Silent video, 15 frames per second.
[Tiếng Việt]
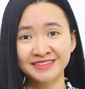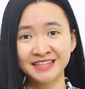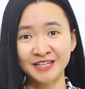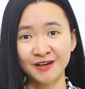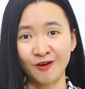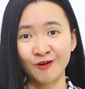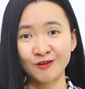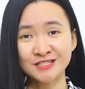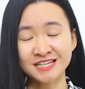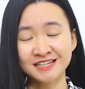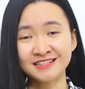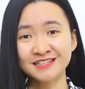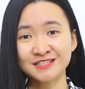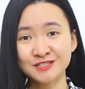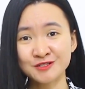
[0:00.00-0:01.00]
thì đó
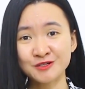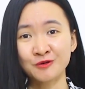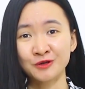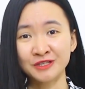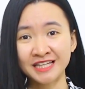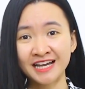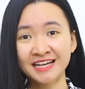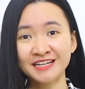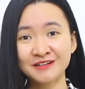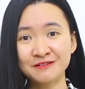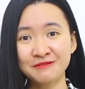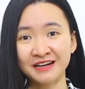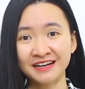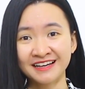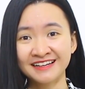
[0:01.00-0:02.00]
chính là sự đổi thay đó
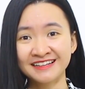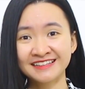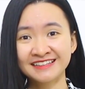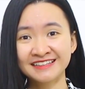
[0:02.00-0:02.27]
bạn ạ.